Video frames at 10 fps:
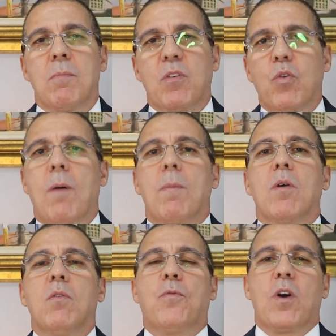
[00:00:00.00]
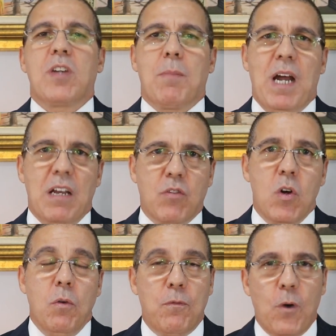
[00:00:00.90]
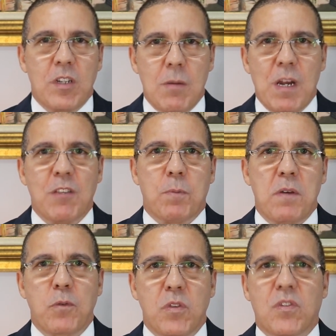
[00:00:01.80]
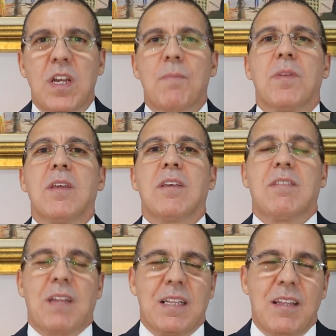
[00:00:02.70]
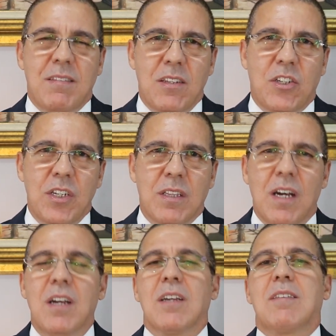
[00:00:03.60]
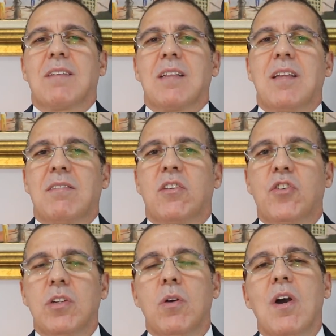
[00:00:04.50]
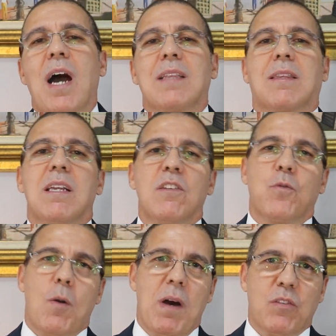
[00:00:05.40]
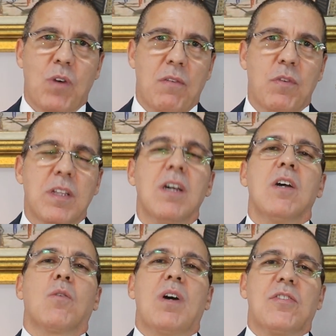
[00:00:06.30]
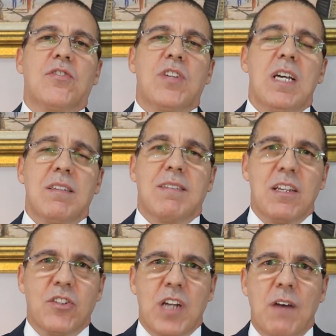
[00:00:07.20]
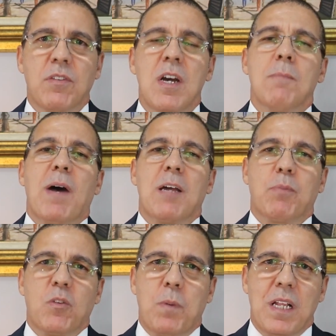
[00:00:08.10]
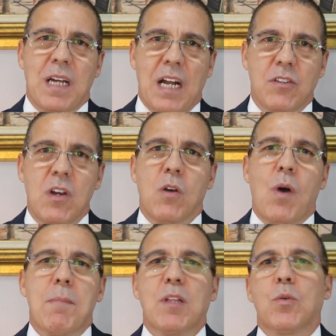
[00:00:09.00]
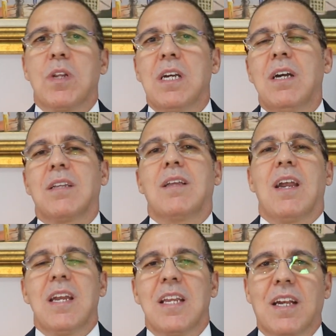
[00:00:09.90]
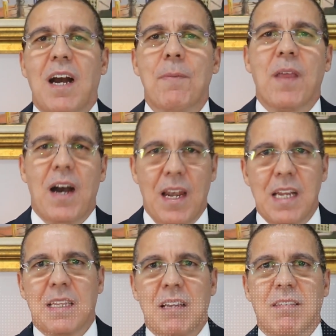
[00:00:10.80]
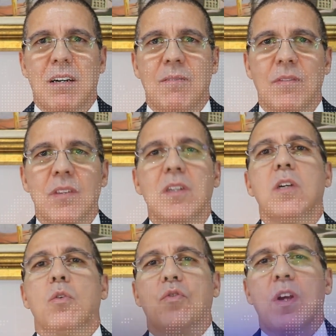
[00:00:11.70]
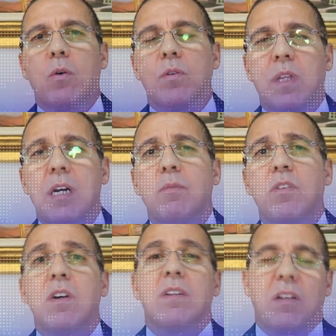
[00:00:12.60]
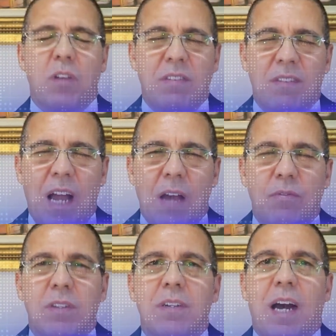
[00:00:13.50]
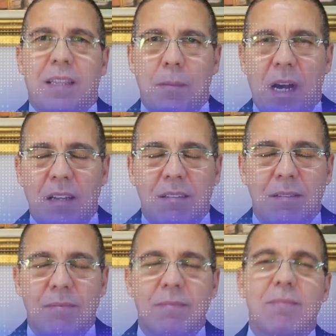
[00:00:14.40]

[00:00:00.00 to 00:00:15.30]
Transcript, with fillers: Pessoal, um forte abraço, um forte abraço para você que está decidida, que está decidido a transformar a sua vida com as sete chaves para a prosperidade, com a mentoria da NK Lei da Atração. Nos encontramos nas nossas lives. Até mais!